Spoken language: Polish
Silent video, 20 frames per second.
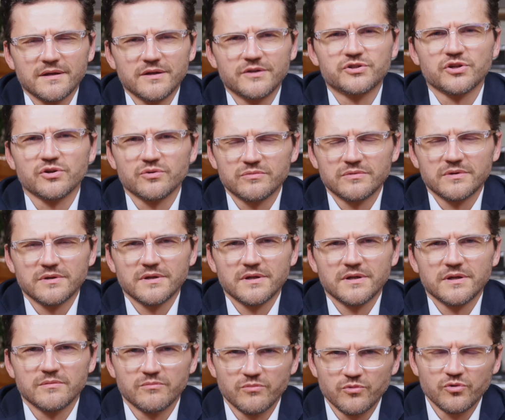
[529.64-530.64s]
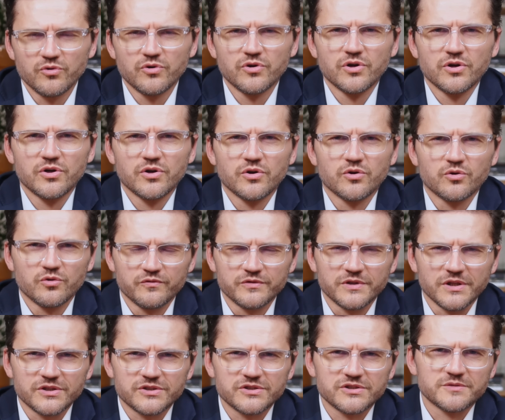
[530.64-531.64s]
i się mu
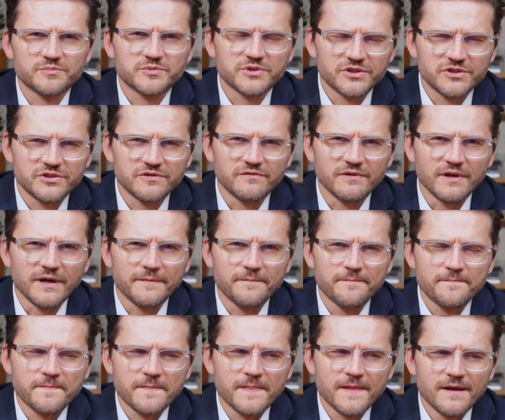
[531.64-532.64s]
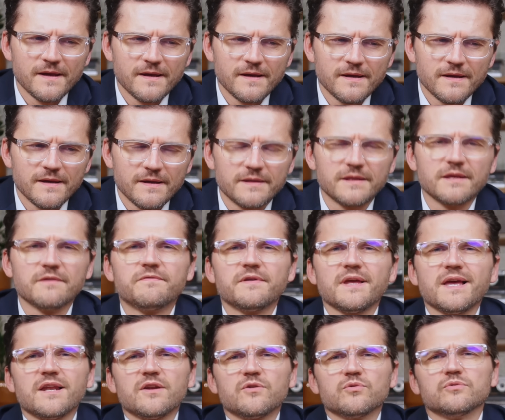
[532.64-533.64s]
również sprzeciwia.
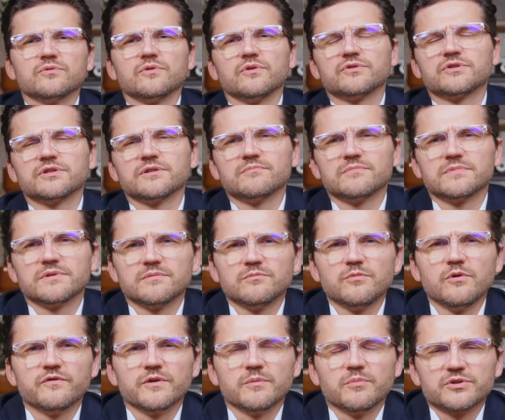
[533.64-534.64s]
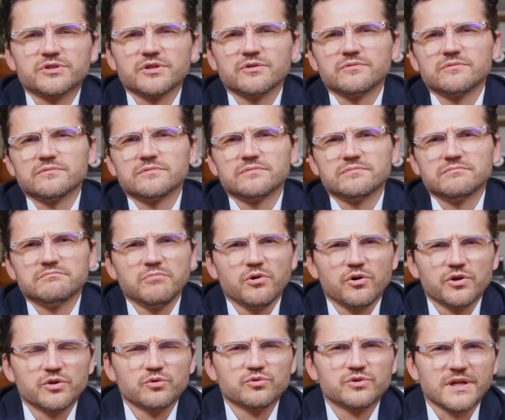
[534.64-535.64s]
Niewielu o tym mówi, bo się
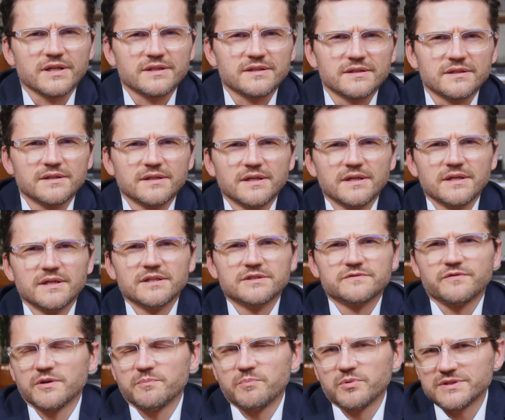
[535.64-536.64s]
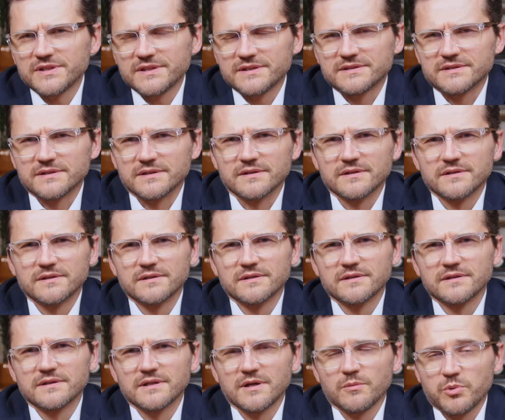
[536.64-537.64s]
boi utraty swojej pozycji.
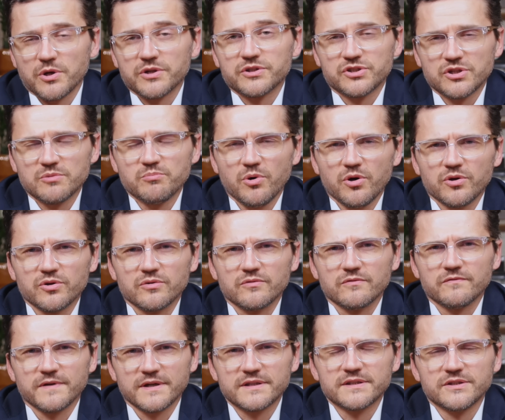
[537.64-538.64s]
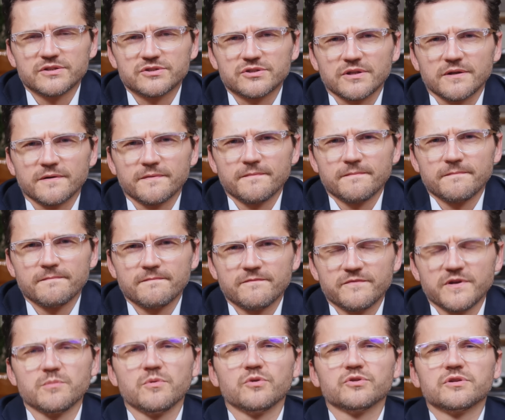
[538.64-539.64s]
Kapłani się boją, faktycznie.
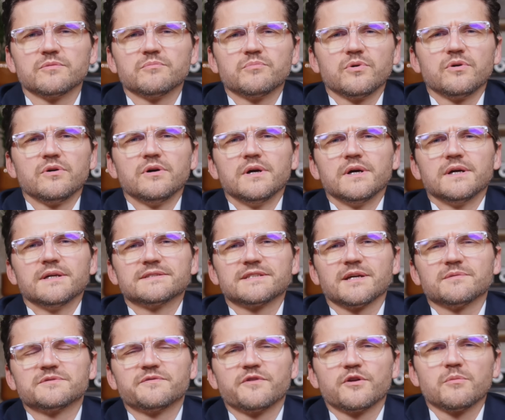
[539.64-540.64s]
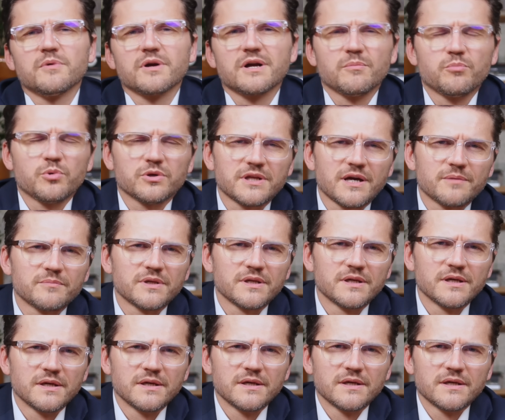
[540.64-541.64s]
Wiem o tym, bo sam z wieloma kapłanami